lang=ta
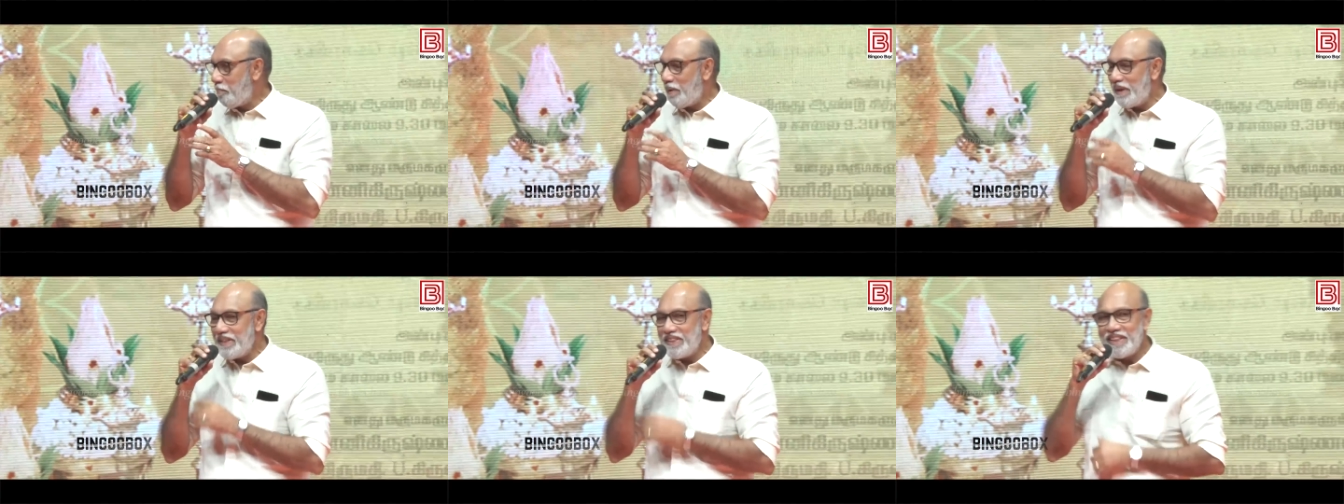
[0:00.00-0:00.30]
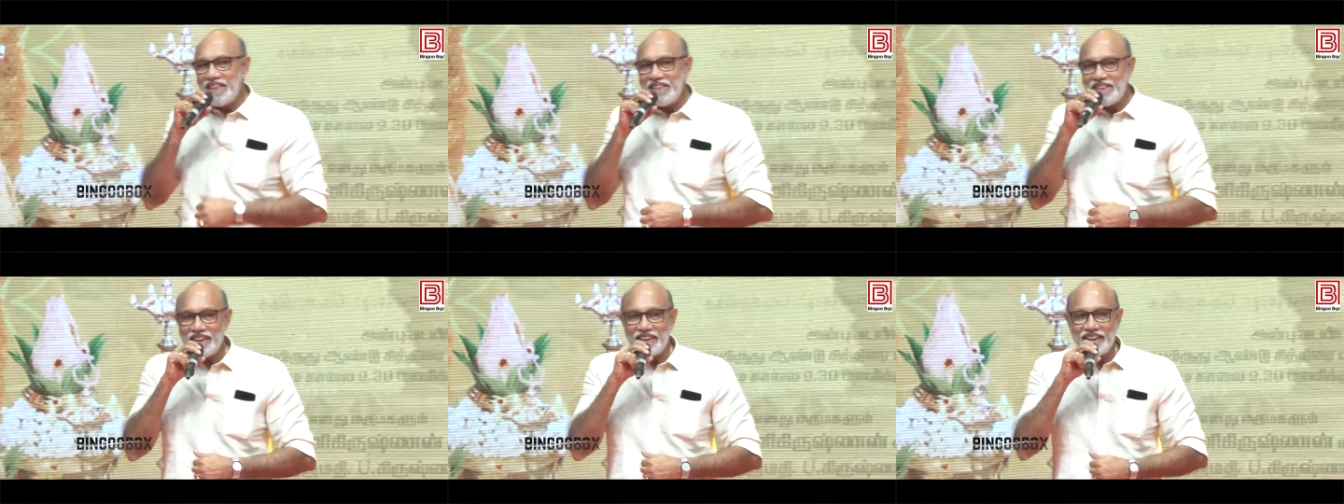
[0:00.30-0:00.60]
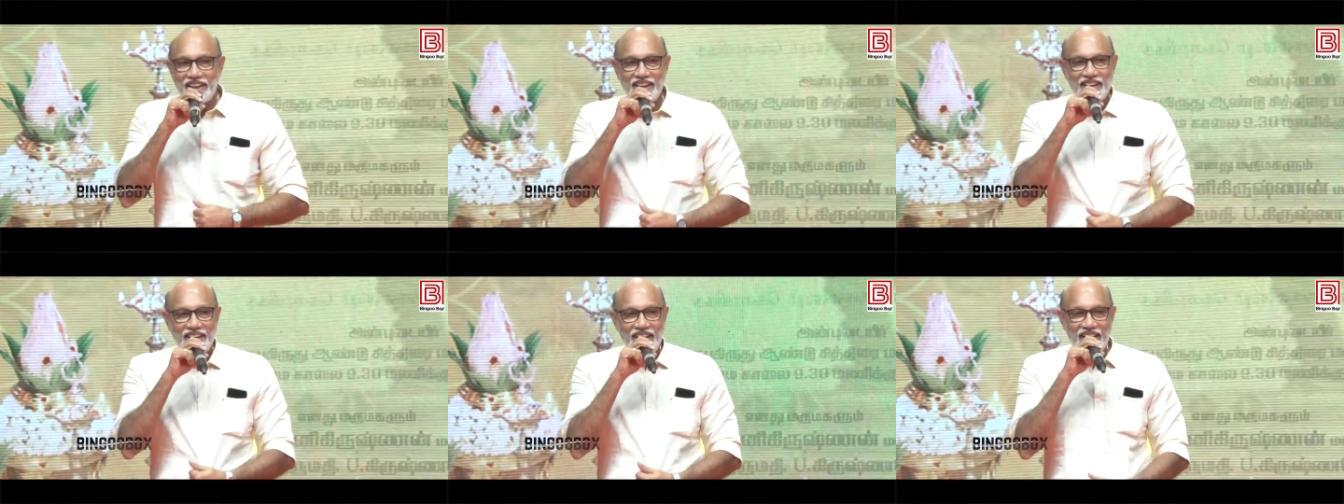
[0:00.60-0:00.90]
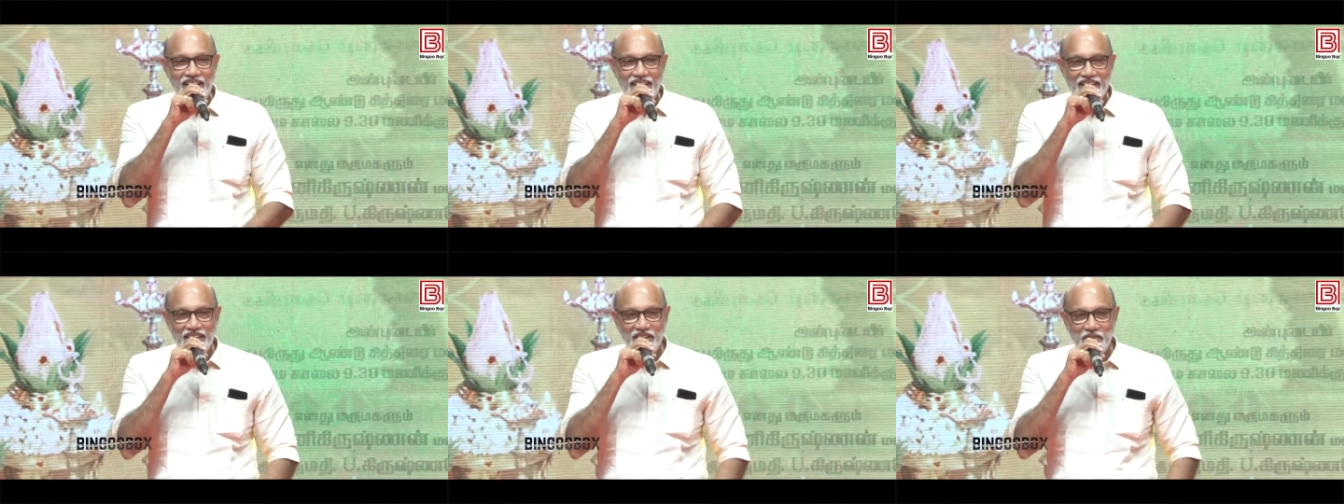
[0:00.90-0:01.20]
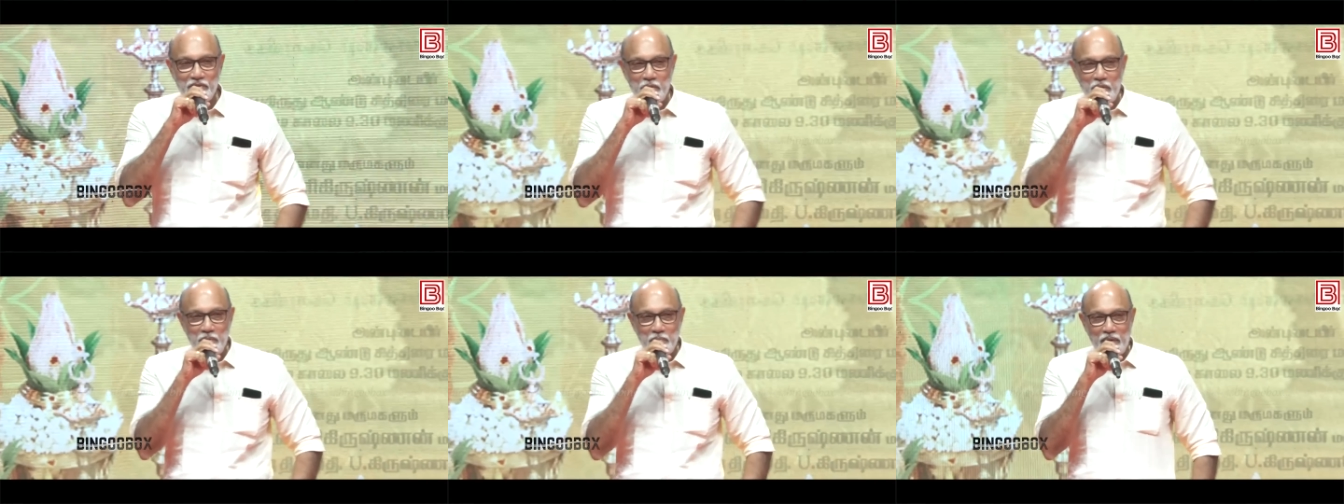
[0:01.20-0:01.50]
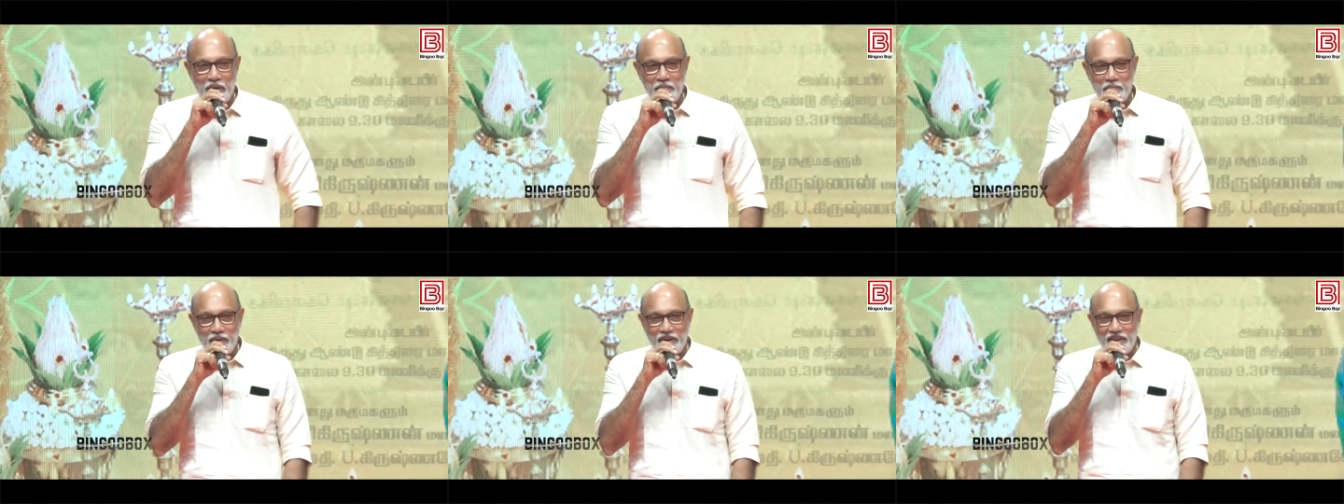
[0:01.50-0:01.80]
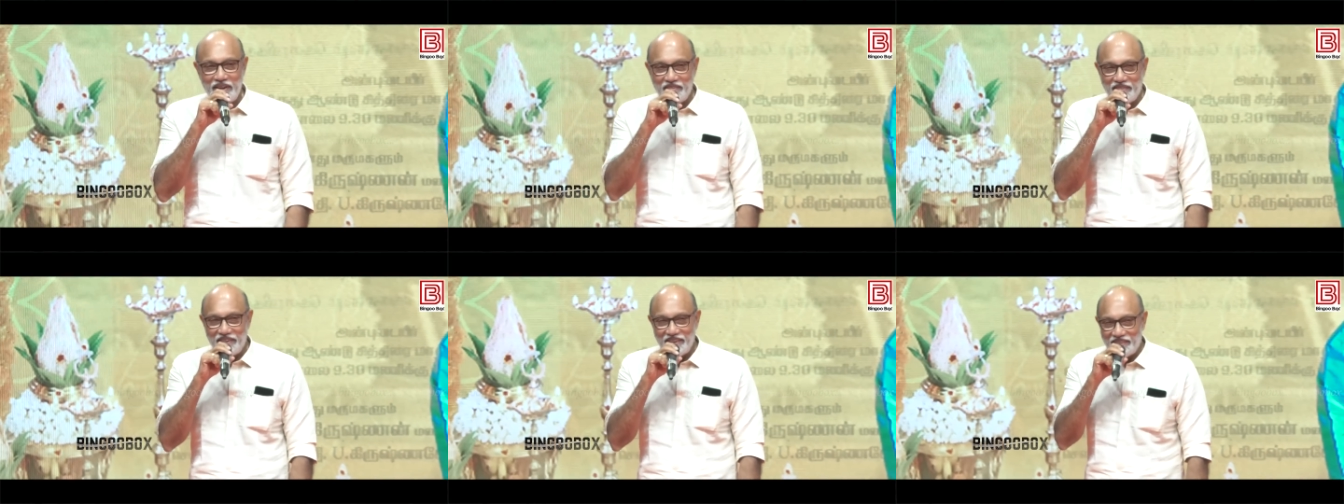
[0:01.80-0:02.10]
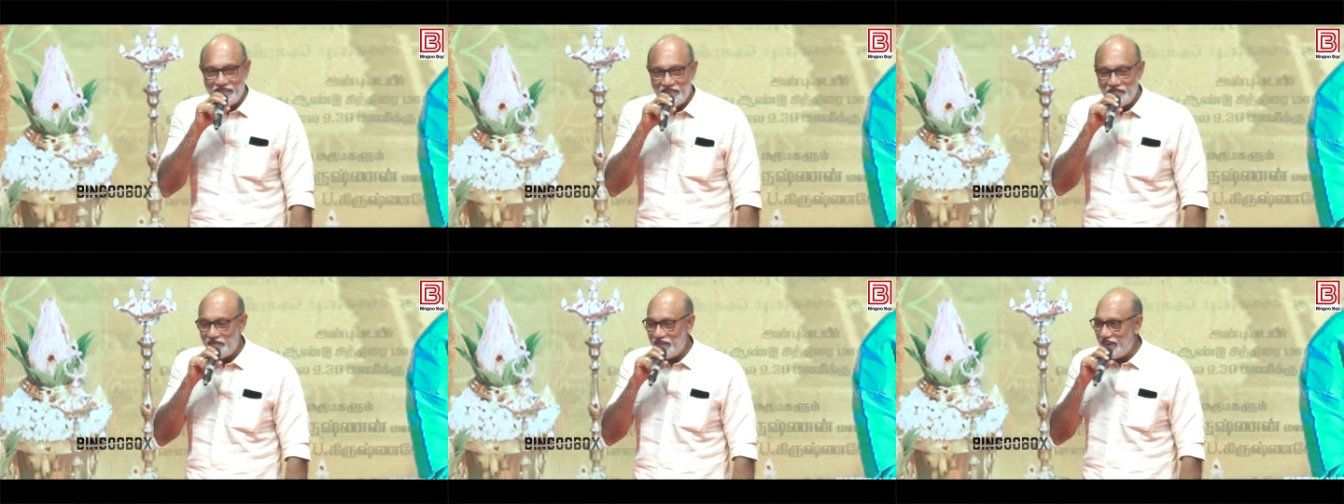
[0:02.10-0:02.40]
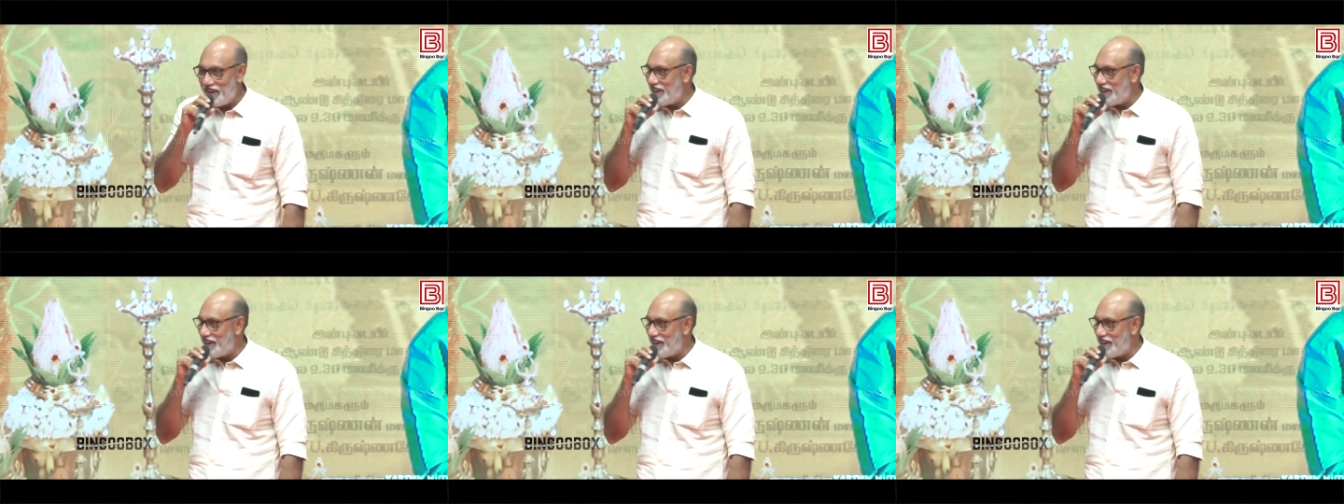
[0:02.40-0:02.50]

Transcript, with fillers: பச்சை சட்டைக்காரர்களை குறிப்பாக பெரிய வணக்கம்